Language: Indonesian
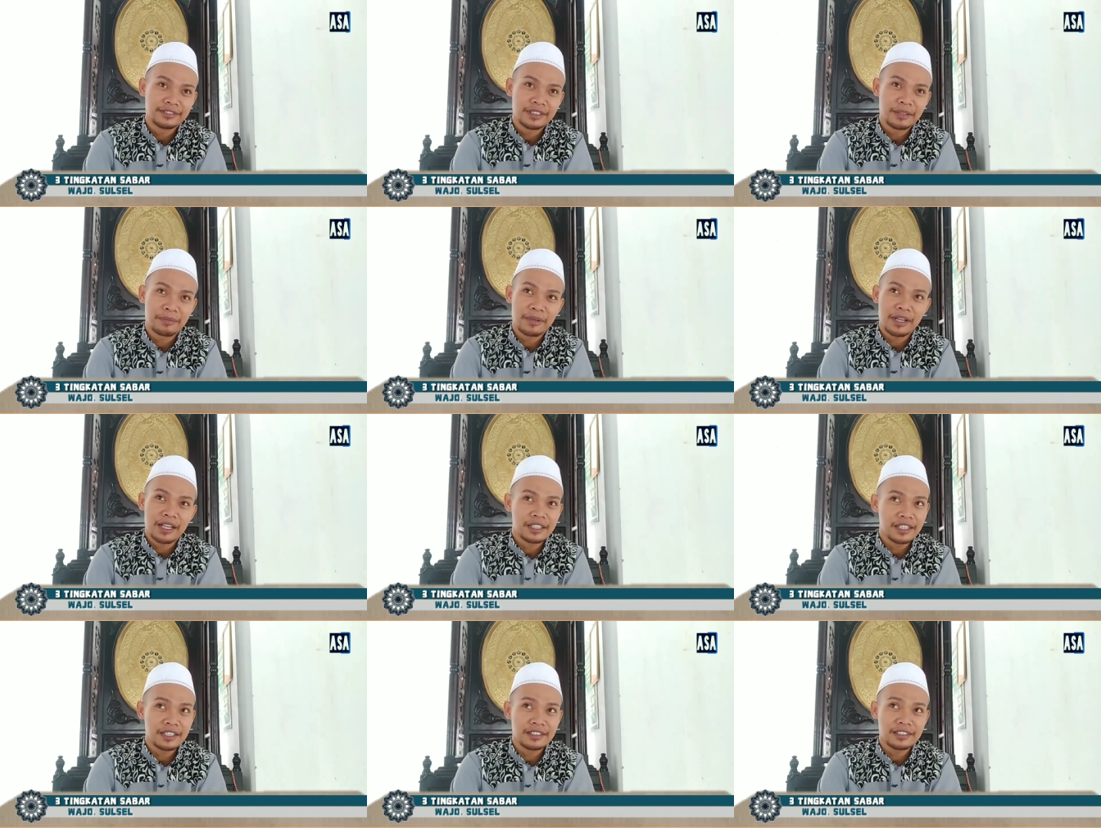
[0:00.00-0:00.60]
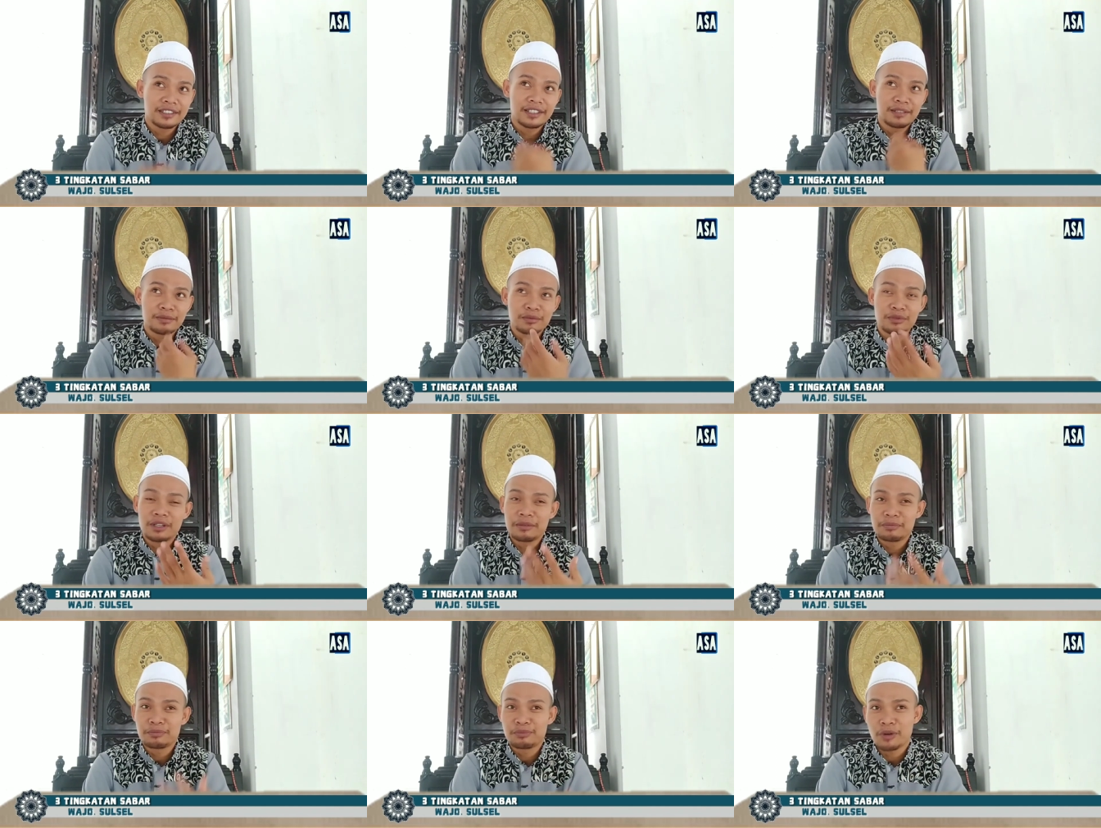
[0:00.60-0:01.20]
apalagi yang ada
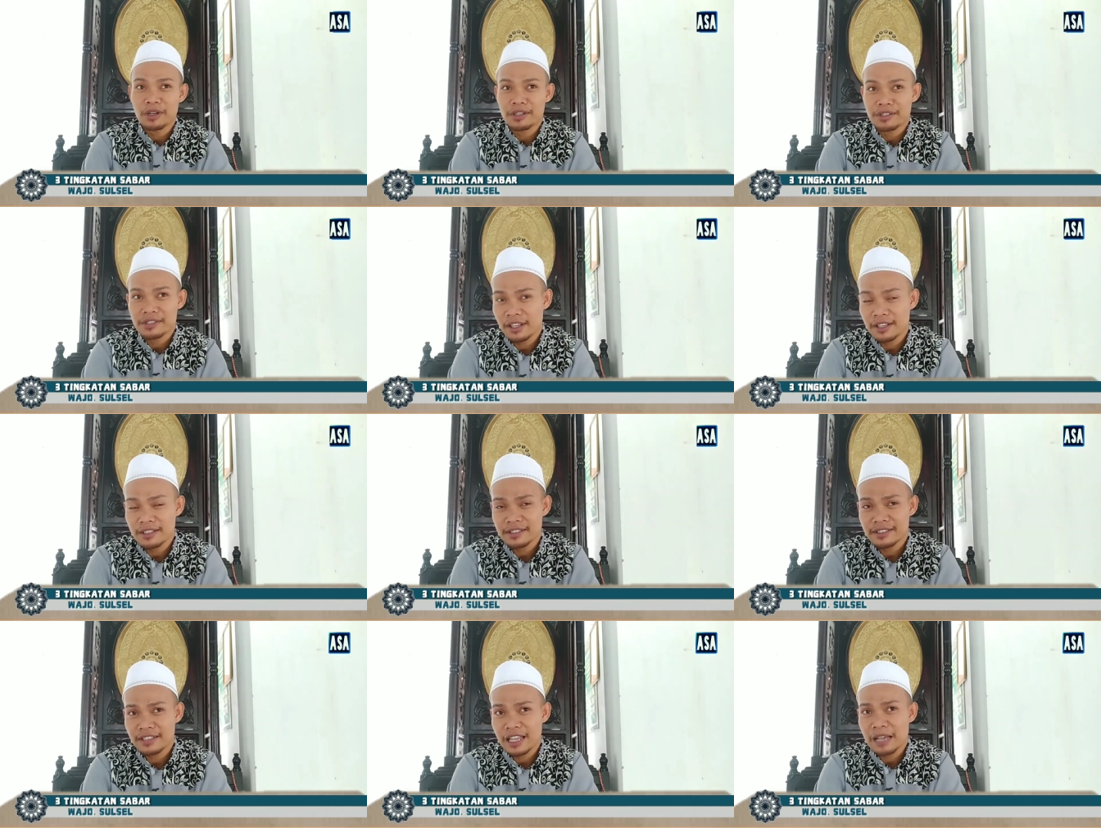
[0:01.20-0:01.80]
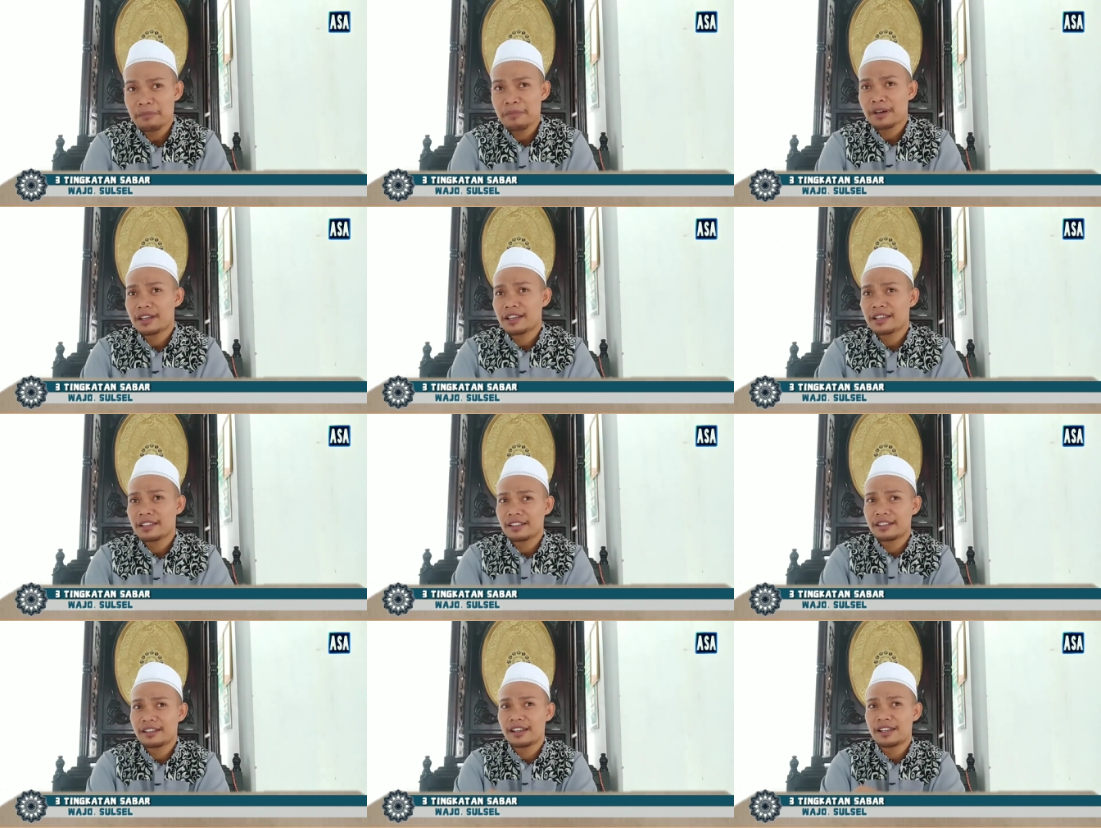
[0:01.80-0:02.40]
bulan puasa sabar
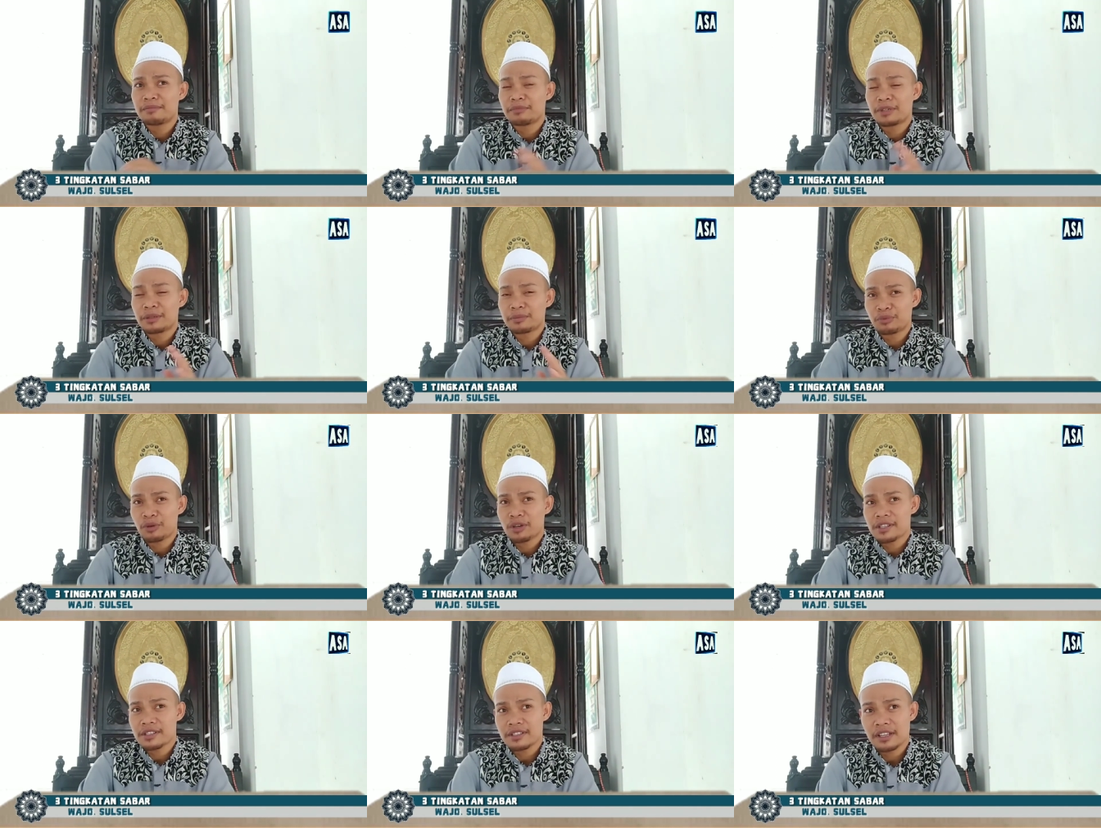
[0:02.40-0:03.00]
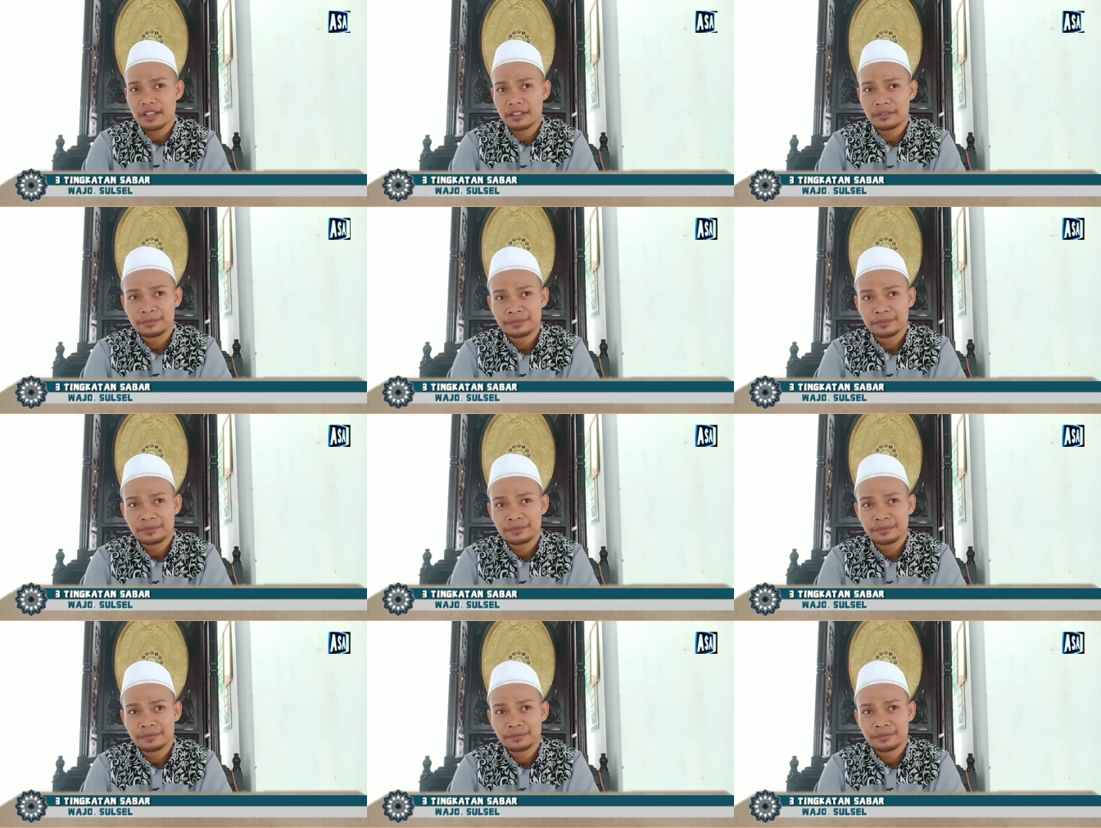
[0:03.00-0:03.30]
kita dalam berpuasa